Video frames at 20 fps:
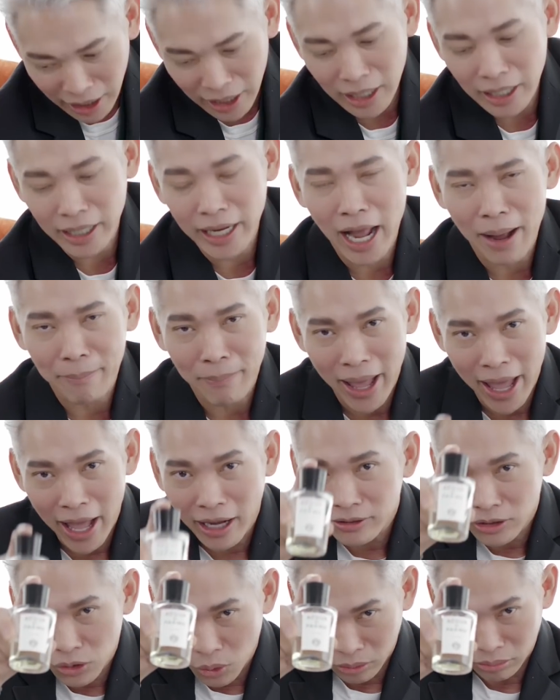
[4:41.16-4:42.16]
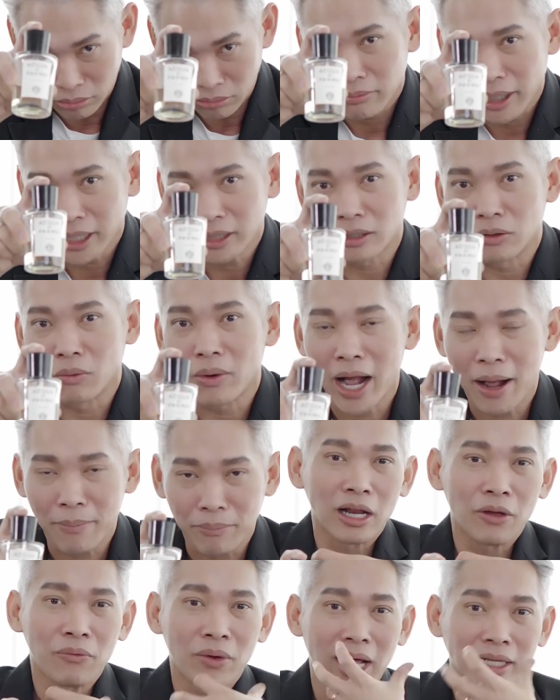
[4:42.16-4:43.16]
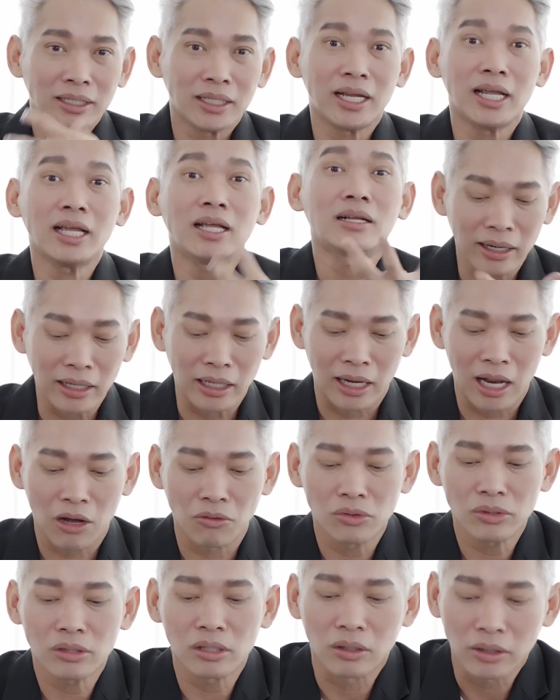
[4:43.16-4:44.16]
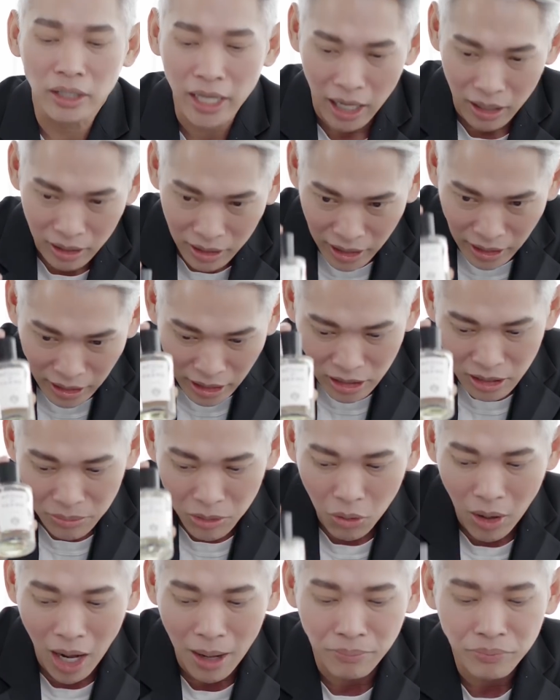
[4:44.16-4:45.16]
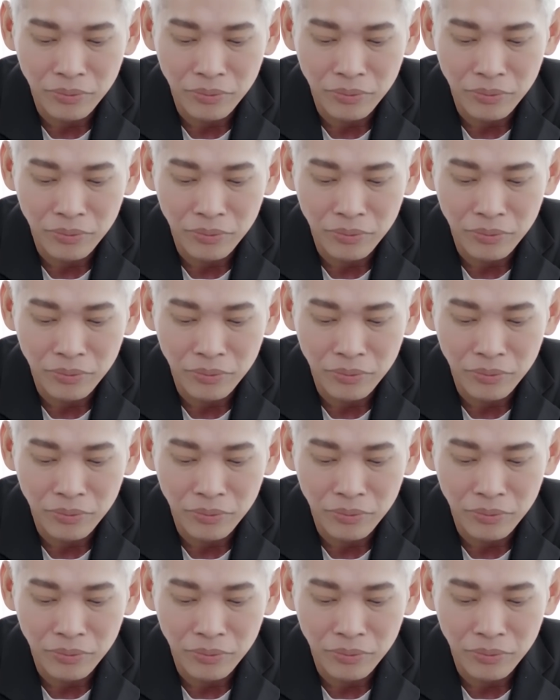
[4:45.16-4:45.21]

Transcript: กลิ่นนี้แพงสุดหมายถึงว่าในเวลาที่ได้กลิ่นแล้วรู้สึกเนี่ยกลิ่นนี้จะมีควา